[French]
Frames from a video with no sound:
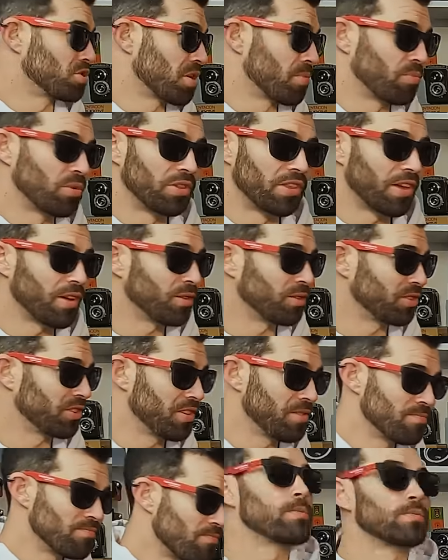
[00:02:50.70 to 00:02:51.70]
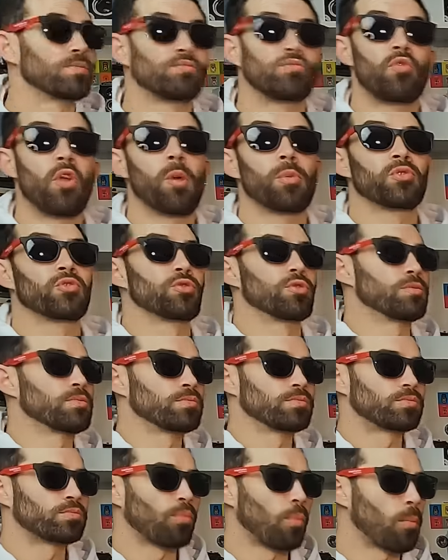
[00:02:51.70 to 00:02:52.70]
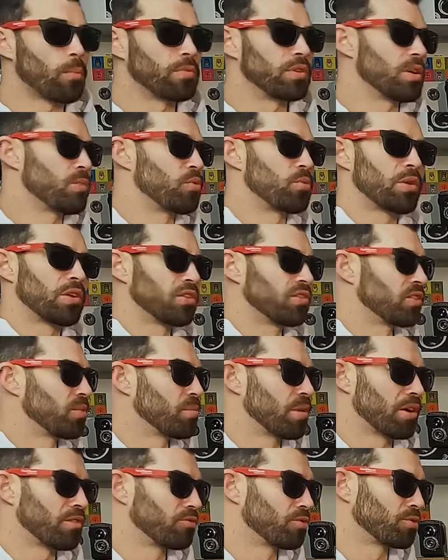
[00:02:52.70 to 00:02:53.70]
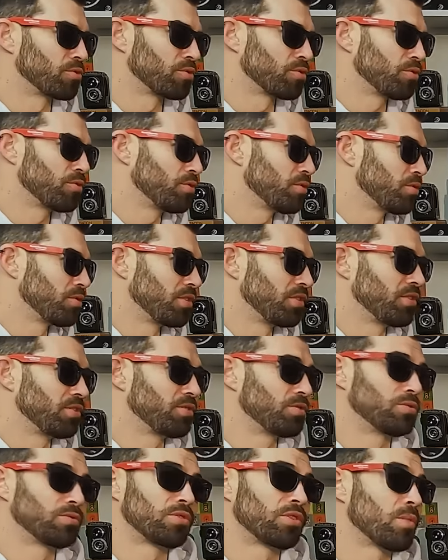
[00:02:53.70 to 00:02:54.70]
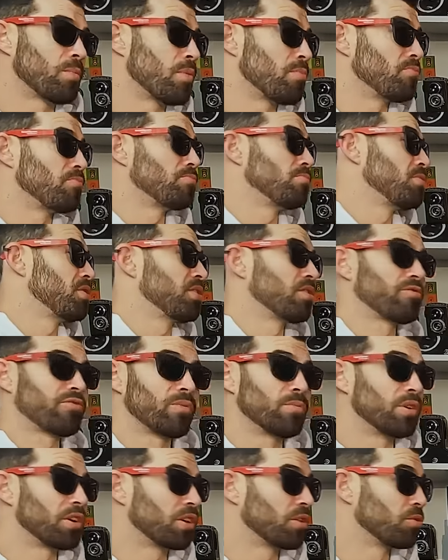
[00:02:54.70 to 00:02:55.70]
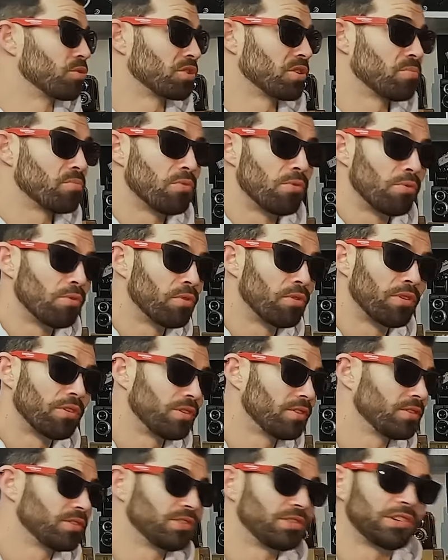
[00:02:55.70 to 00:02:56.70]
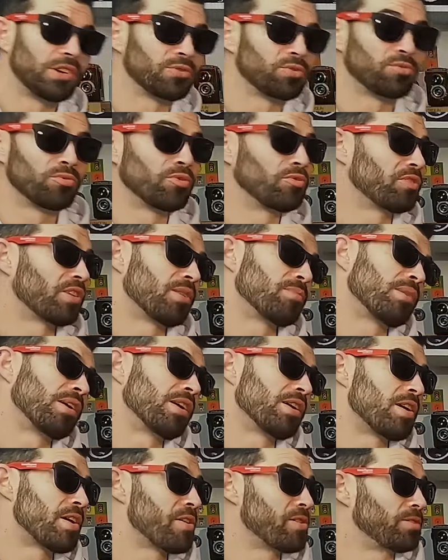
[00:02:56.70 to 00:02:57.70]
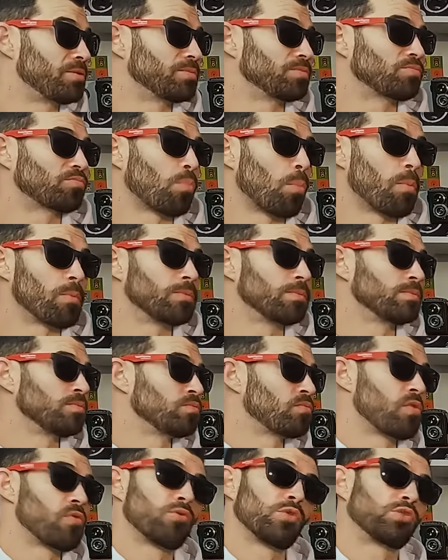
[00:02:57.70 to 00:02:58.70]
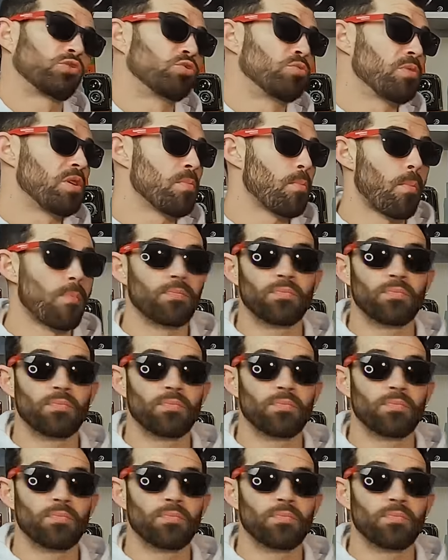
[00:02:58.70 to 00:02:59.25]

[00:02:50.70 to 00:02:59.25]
japonais aussi Non, parce que la plupart des appareils photo, ils ont quand même été fabriqués au Japon. Euh, là, tu veux faire le malin, euh, faut assumer.